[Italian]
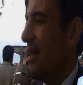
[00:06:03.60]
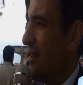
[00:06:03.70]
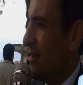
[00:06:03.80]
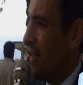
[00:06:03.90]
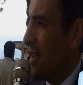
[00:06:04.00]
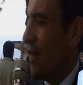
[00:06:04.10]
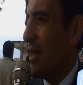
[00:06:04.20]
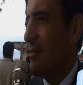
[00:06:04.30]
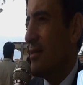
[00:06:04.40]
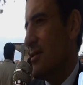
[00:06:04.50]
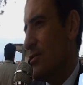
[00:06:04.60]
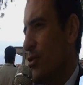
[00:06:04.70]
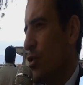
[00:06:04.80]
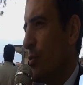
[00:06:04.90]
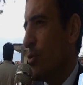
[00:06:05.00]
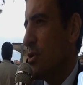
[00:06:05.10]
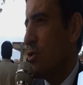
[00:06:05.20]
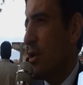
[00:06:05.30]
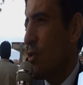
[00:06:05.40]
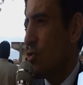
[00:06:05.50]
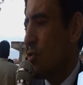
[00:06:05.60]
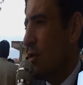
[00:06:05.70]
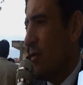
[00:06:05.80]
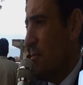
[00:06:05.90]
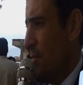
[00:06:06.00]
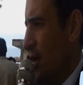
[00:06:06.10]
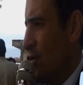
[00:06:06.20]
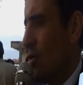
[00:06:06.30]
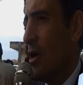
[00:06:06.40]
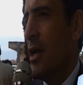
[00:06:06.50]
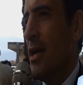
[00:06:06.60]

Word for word: ed andare avanti. Se trovi un'opposizione costruttiva è meglio,